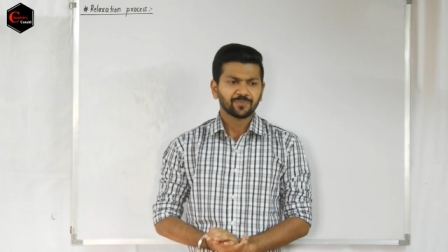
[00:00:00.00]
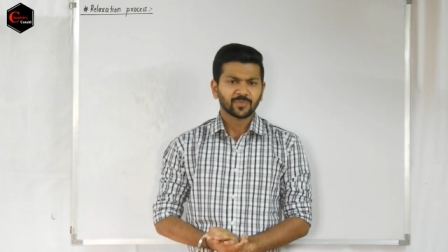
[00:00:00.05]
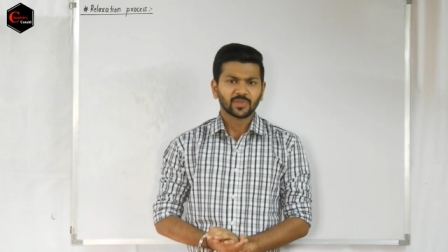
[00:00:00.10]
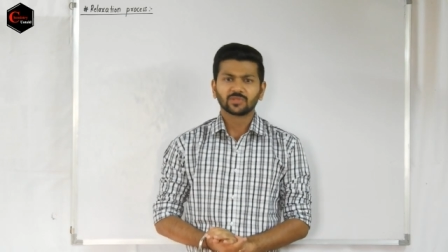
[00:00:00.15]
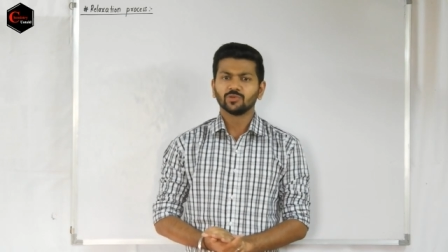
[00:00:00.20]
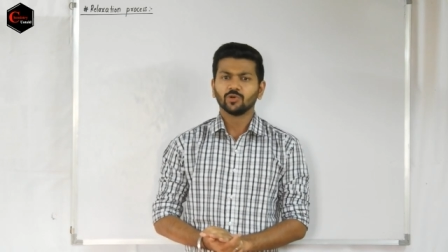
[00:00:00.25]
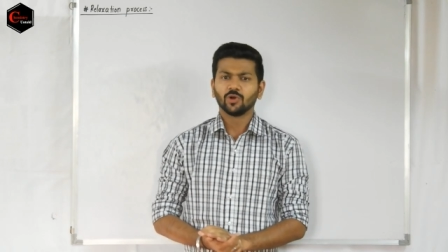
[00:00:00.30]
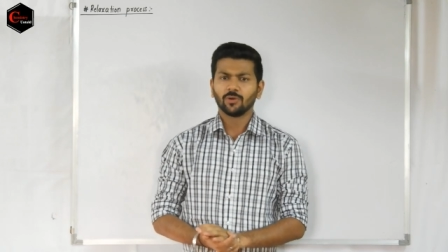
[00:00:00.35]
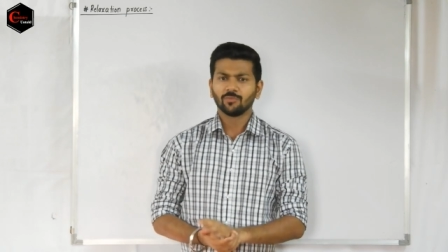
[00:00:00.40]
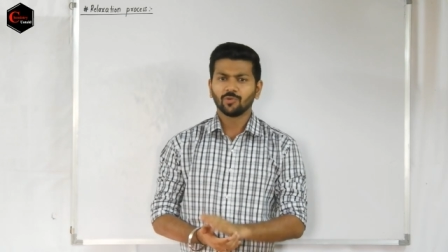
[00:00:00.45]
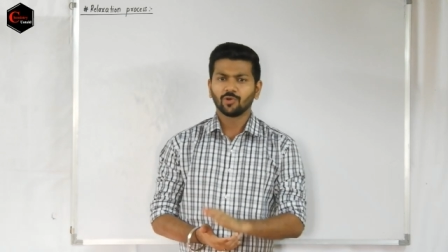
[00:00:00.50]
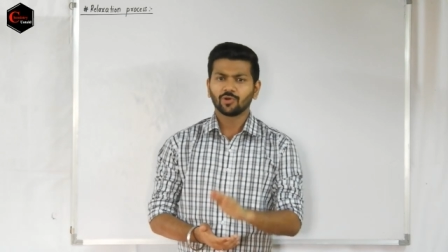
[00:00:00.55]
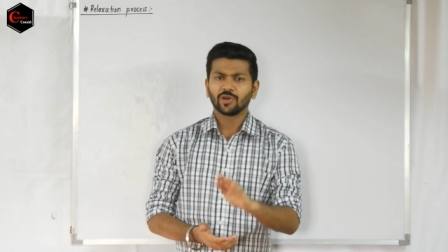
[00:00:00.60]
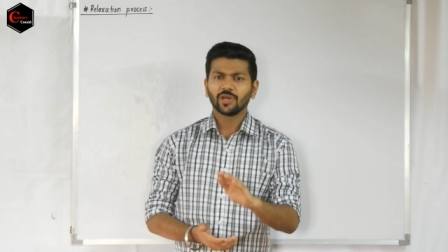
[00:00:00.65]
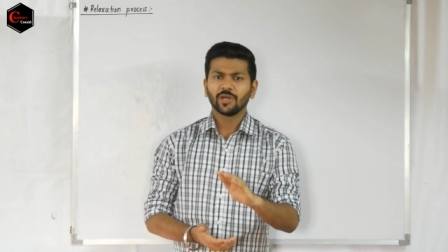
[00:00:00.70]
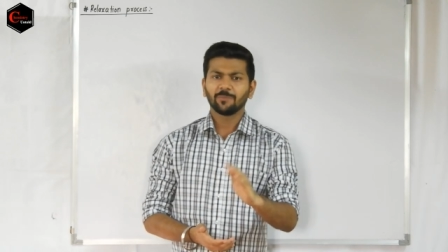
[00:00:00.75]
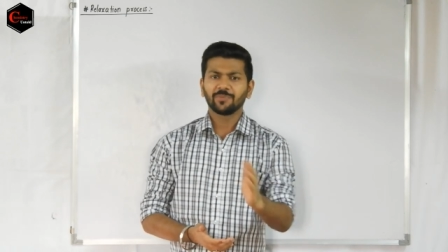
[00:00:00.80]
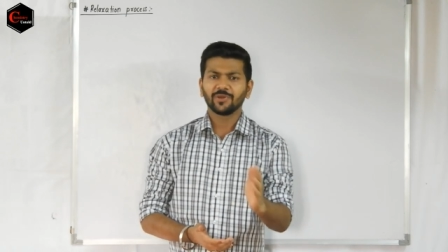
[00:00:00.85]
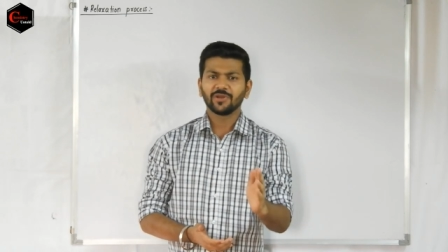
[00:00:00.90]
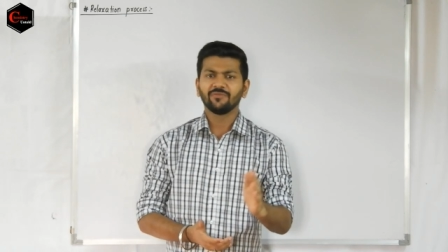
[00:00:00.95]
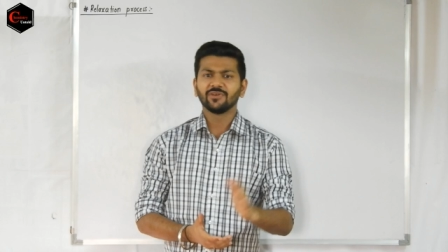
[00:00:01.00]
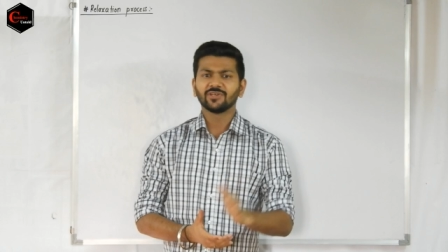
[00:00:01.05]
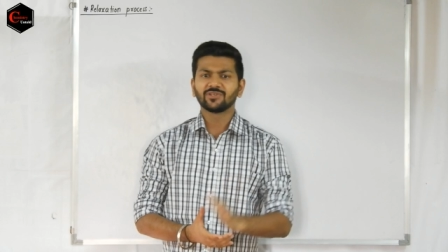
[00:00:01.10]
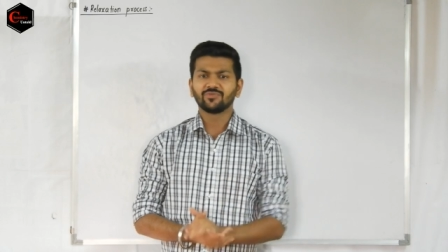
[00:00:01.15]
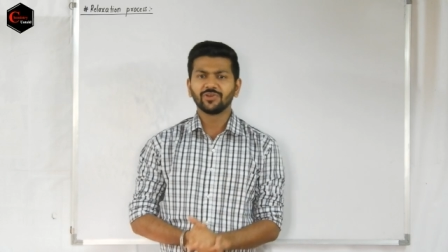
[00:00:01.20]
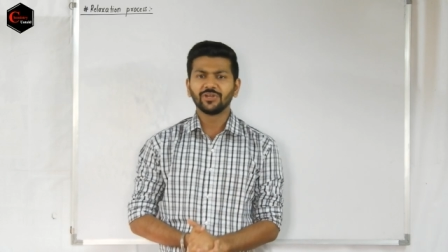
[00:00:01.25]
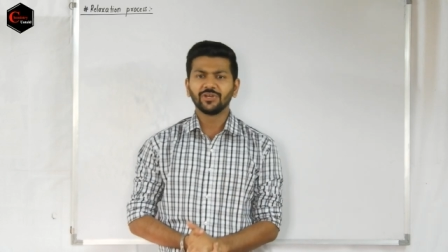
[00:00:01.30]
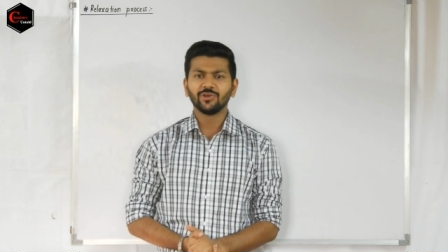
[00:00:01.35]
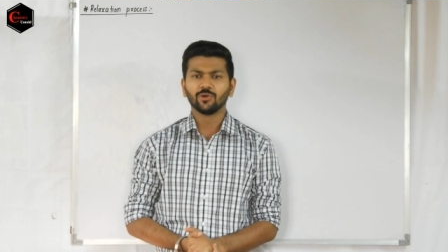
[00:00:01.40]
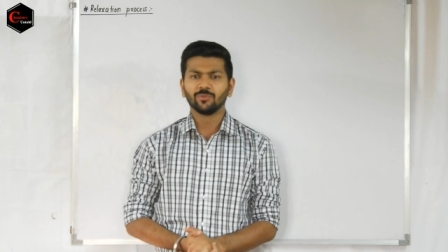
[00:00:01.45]
जो हम लोगों ने प्रीवियस
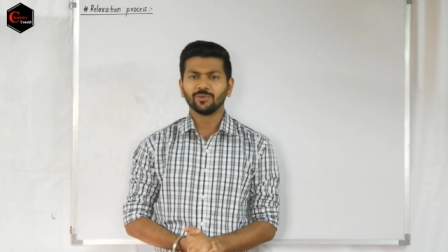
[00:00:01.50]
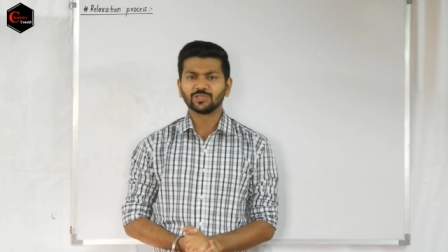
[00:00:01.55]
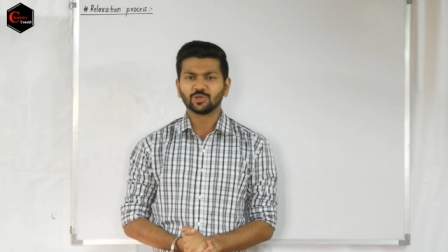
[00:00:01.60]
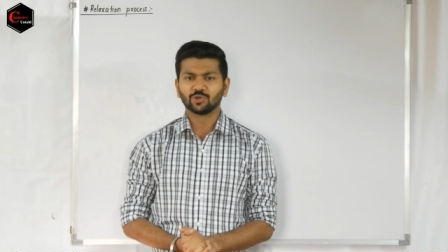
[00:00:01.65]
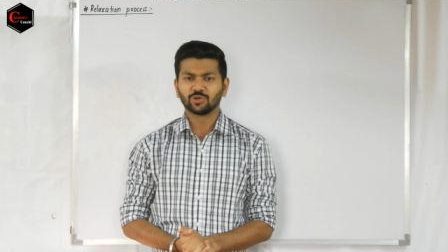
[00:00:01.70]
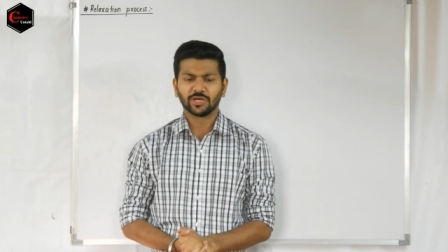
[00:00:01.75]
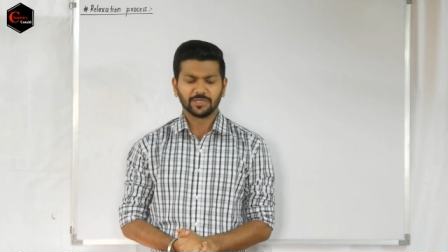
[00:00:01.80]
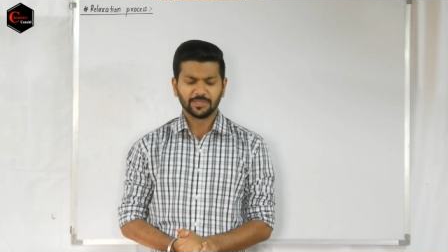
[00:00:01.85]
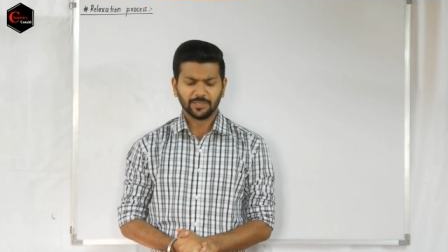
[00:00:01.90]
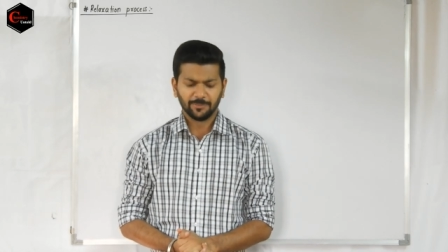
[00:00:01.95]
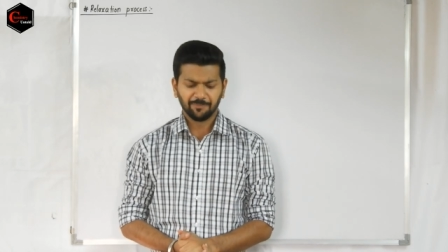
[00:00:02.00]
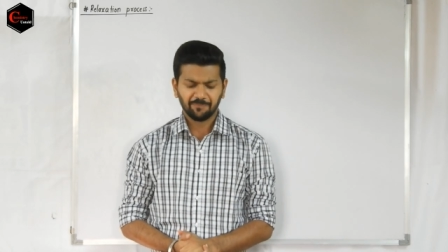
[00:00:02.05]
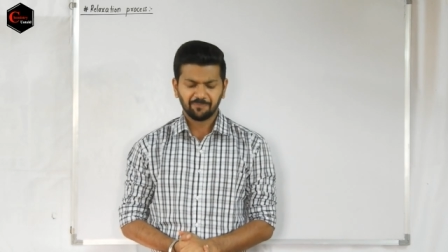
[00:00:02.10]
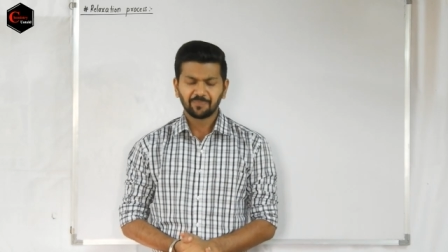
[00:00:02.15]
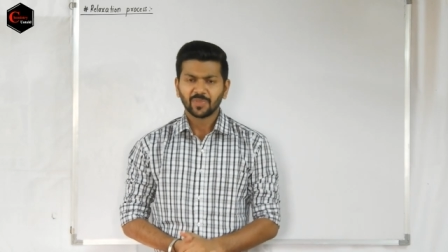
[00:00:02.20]
वीडियो में छोड़ा था